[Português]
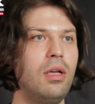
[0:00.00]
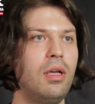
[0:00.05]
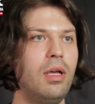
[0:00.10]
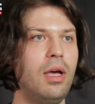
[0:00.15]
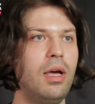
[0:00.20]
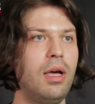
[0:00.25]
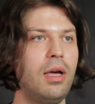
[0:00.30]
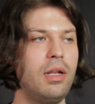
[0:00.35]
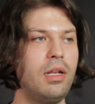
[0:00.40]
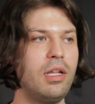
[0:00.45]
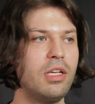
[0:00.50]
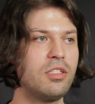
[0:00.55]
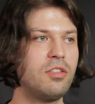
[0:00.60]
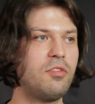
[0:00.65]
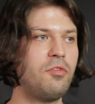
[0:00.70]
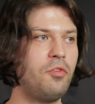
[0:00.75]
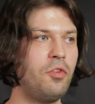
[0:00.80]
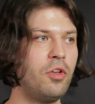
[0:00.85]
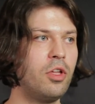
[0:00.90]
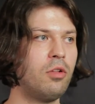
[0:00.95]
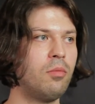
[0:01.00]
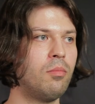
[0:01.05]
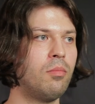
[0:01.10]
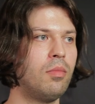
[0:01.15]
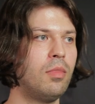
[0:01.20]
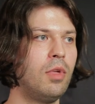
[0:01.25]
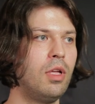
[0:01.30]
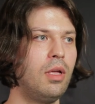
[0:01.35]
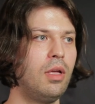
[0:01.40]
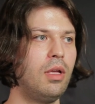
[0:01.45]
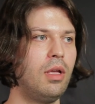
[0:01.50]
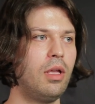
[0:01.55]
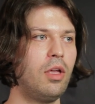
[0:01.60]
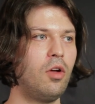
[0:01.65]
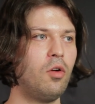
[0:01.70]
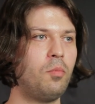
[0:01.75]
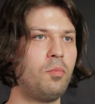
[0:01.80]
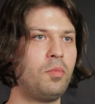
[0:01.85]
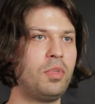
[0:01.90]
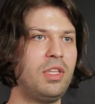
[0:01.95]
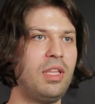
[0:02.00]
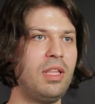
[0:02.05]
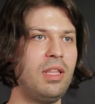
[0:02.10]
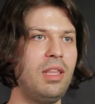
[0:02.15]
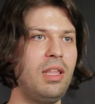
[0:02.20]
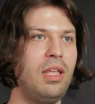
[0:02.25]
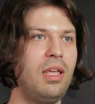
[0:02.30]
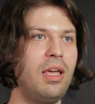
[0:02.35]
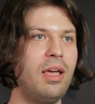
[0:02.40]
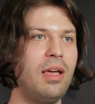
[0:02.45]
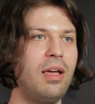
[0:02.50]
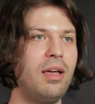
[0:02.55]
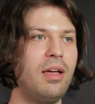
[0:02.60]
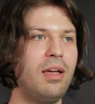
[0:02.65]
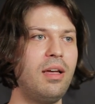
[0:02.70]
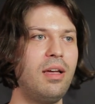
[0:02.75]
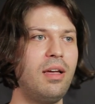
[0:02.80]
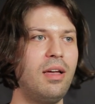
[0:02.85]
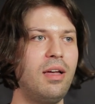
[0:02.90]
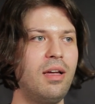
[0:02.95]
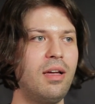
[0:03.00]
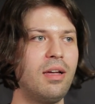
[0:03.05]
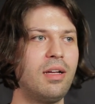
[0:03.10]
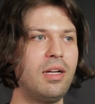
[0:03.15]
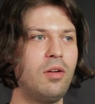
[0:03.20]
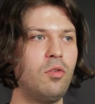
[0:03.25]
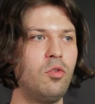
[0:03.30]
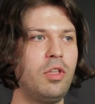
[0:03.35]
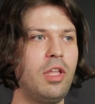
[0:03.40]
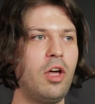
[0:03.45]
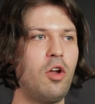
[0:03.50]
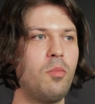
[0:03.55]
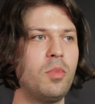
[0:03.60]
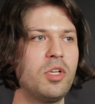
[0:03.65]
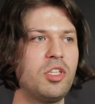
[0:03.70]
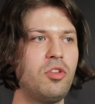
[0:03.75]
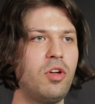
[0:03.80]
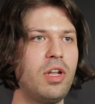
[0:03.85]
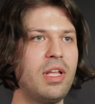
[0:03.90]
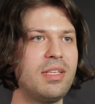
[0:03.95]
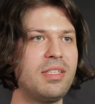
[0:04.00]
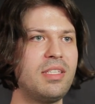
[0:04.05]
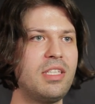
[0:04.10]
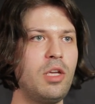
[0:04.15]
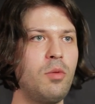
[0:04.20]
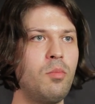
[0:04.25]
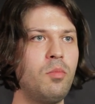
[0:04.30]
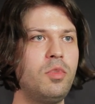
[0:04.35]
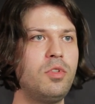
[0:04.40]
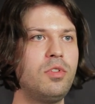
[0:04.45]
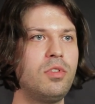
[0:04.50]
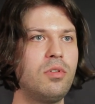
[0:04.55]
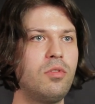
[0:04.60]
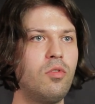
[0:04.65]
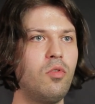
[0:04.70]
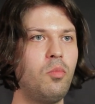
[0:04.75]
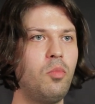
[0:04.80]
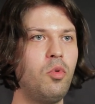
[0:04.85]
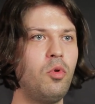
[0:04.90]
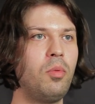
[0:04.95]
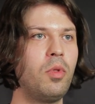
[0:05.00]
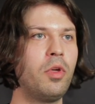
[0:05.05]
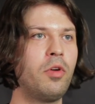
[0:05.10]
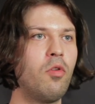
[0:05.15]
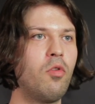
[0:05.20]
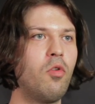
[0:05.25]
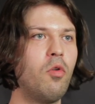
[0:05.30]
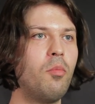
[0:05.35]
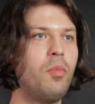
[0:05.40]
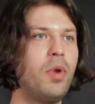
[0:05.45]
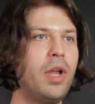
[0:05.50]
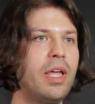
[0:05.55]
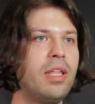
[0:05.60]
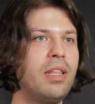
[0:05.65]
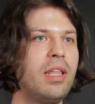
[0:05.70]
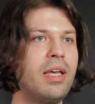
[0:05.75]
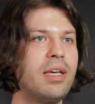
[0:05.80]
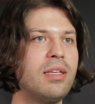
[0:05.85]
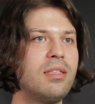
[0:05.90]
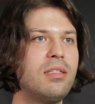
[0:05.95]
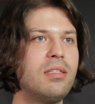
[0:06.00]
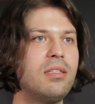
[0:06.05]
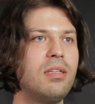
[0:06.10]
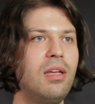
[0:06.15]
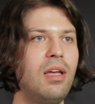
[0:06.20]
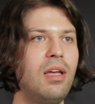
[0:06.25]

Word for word: Ah, neste filme eu pretendia ah, contar uma história simples, que o público compreendesse,